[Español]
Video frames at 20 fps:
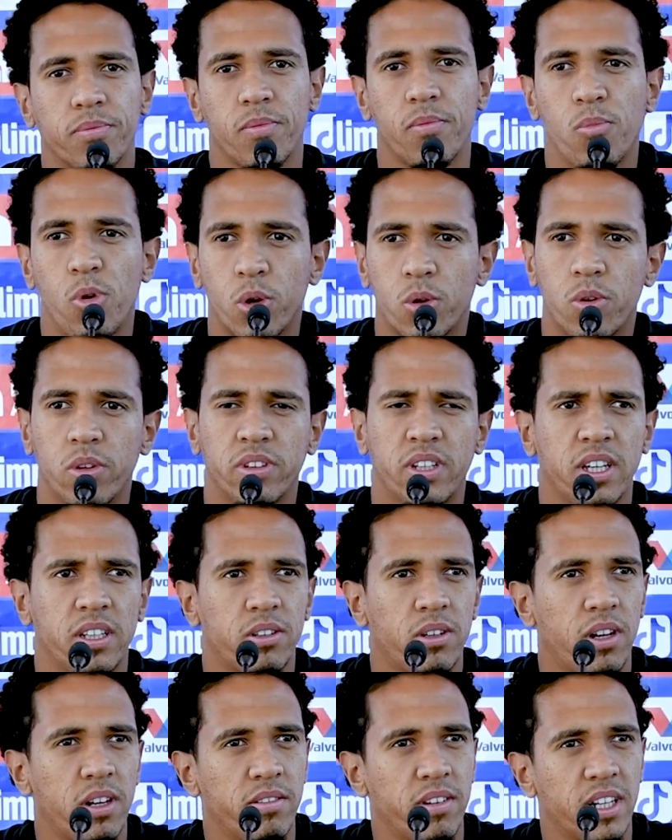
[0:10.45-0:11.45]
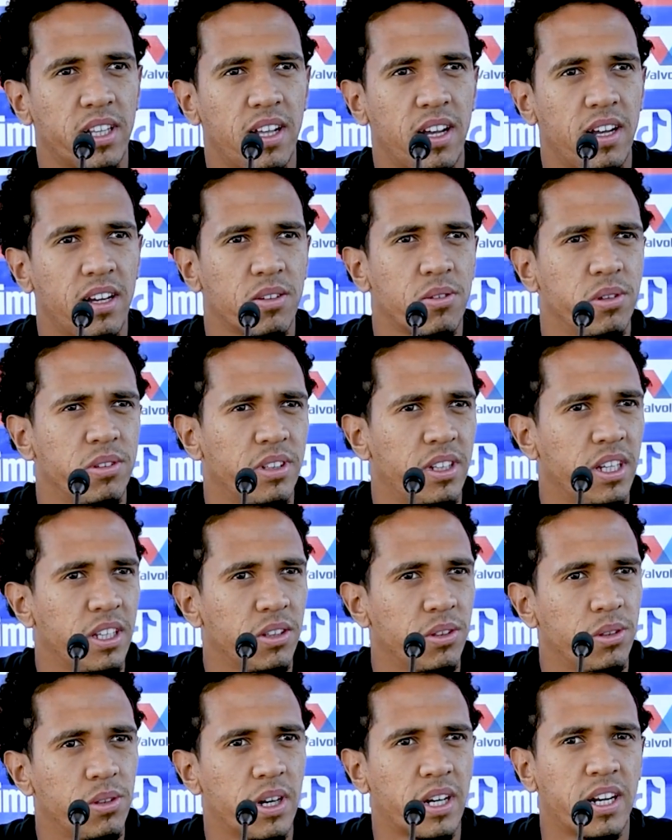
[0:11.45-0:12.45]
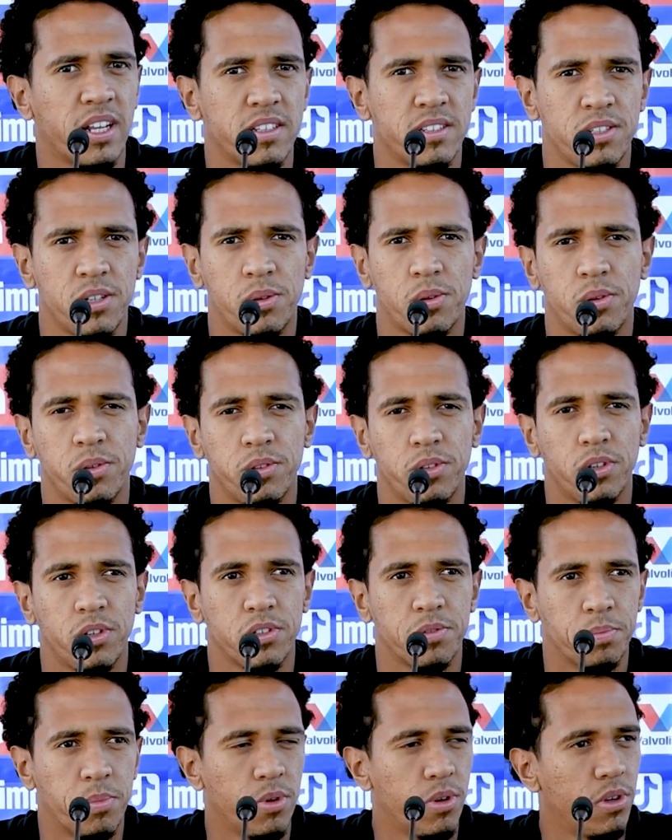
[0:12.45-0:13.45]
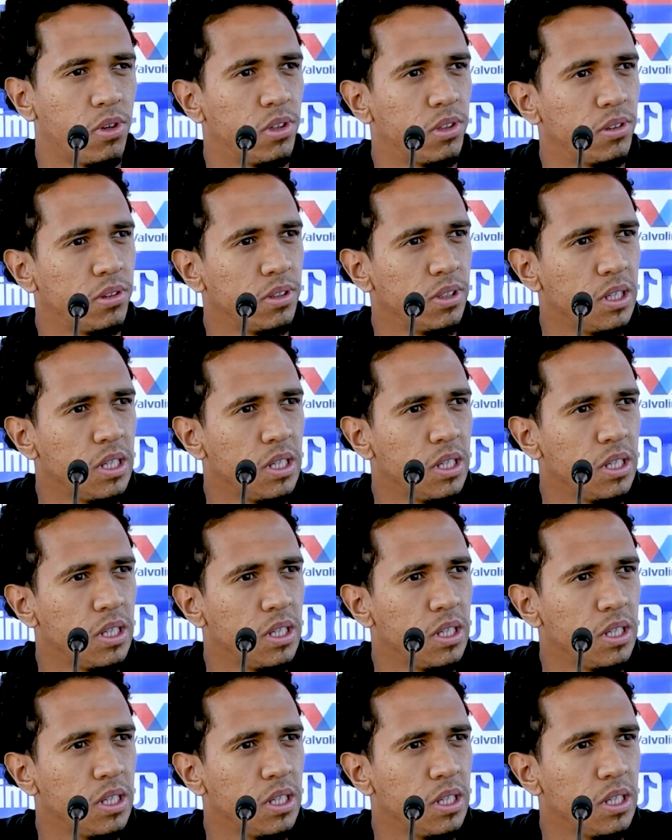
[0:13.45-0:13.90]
muy contento, la verdad, contento, agradecido con Dios por,